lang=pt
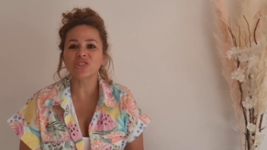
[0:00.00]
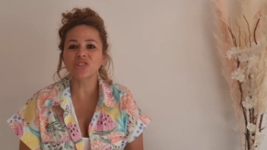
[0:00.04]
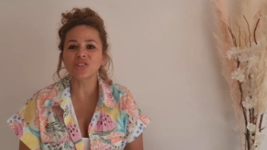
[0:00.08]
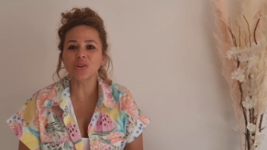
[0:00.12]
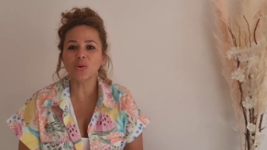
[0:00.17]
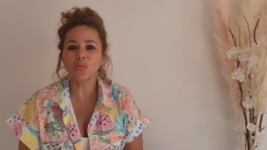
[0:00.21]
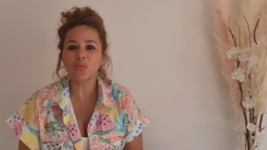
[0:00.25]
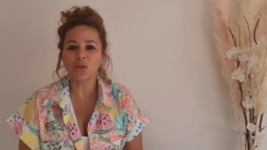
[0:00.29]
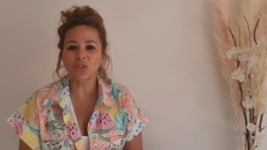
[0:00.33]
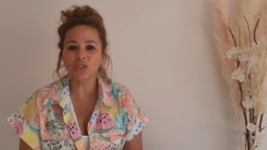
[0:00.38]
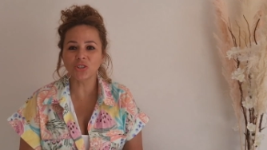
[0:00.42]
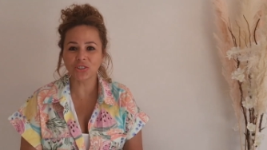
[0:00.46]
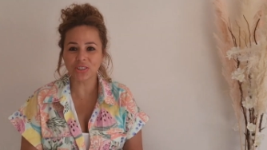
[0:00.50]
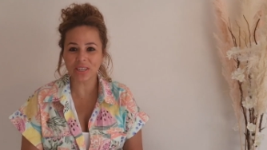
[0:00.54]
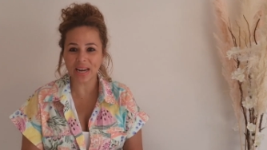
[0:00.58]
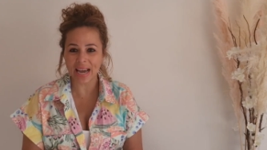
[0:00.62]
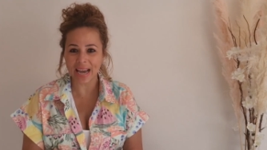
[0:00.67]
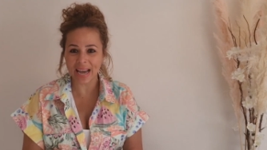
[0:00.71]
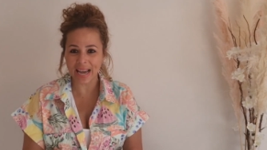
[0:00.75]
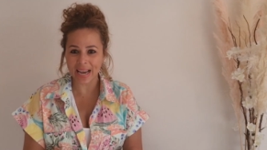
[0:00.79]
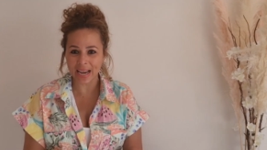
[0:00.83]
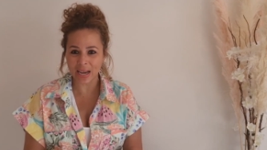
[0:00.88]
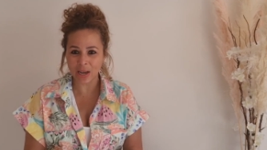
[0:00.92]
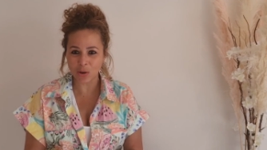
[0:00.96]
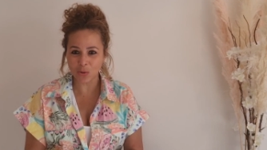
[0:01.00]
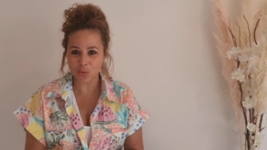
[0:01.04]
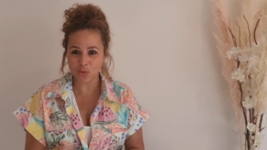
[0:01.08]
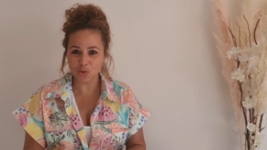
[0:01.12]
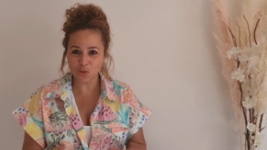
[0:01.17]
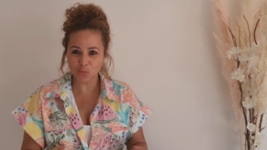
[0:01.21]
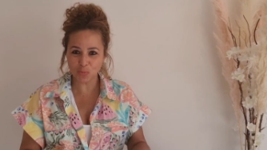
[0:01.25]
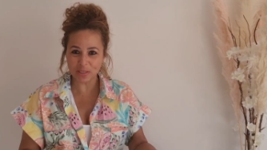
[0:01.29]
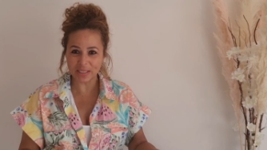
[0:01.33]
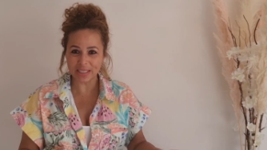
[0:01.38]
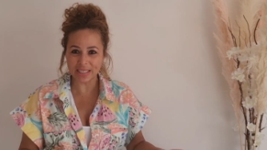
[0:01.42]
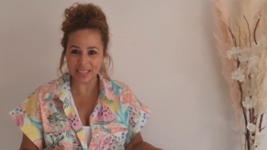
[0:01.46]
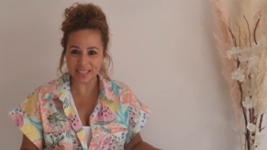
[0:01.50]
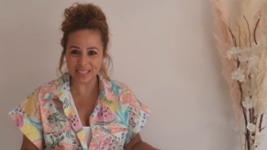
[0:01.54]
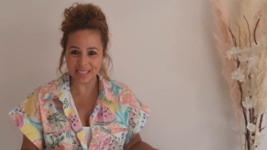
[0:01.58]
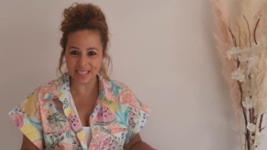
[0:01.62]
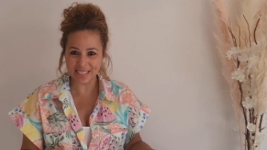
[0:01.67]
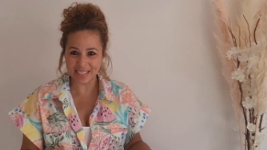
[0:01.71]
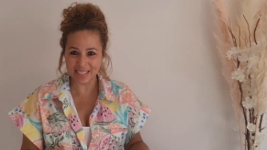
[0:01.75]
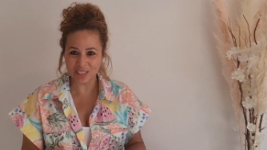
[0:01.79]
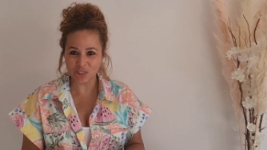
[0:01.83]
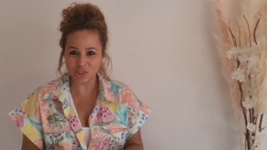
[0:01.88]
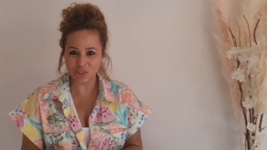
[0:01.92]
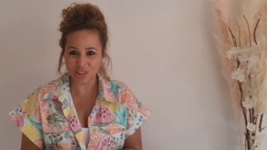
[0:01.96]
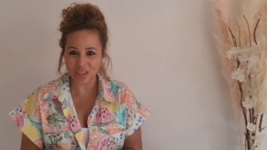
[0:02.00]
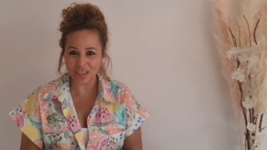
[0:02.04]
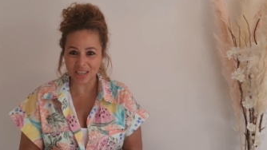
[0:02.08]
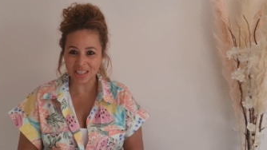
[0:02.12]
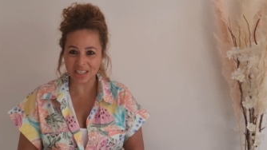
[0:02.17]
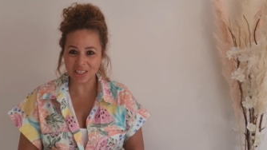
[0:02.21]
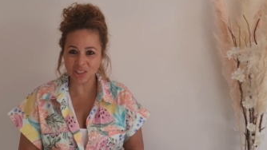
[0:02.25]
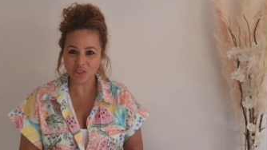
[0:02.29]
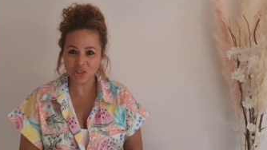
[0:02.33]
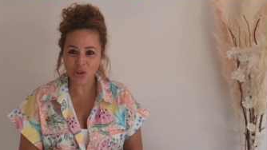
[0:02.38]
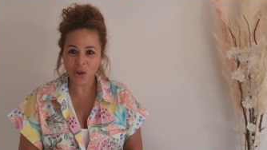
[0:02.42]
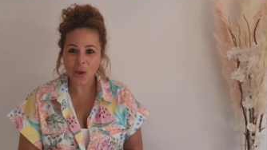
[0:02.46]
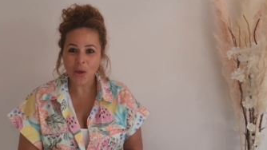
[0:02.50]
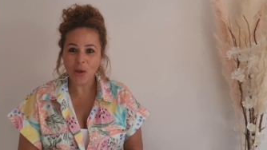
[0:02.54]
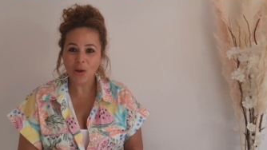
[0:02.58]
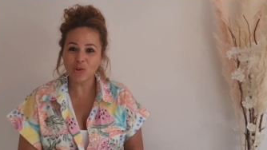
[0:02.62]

de eu mostrar os biquínis e as cangas,